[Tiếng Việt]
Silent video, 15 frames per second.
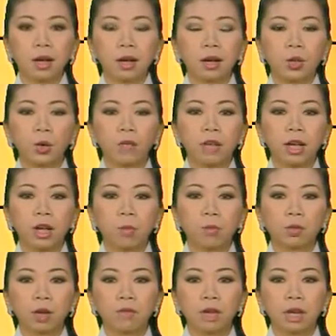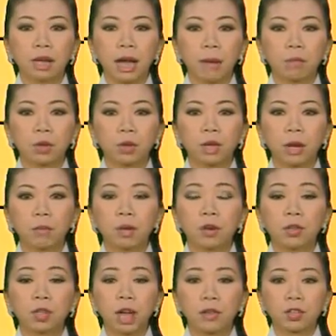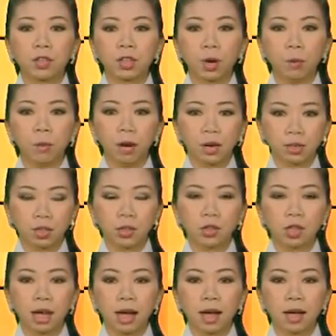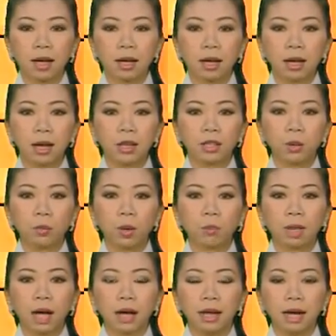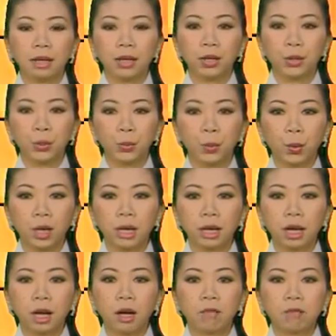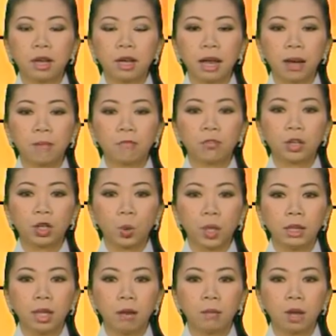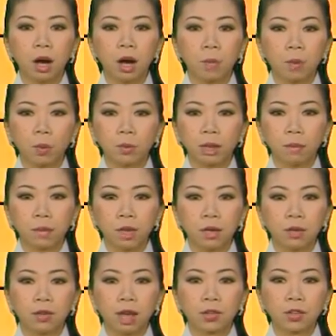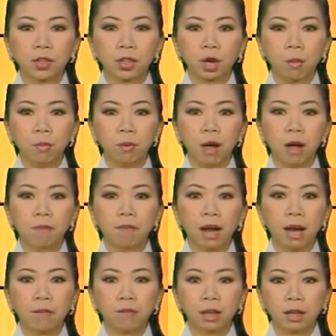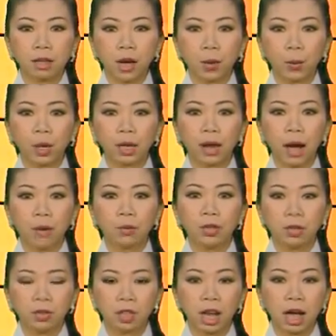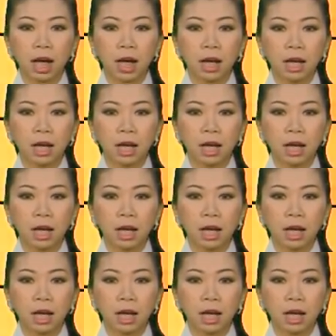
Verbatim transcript: Kính thưa quý vị, Cộng sản Việt Nam cho thêm người ra sinh sống ở Trường Sa. Trong động thái khẳng định chủ quyền, Việt Nam vừa chuyển thêm gần 100 người ra sinh sống và làm việc tại huyện đảo Trường Sa.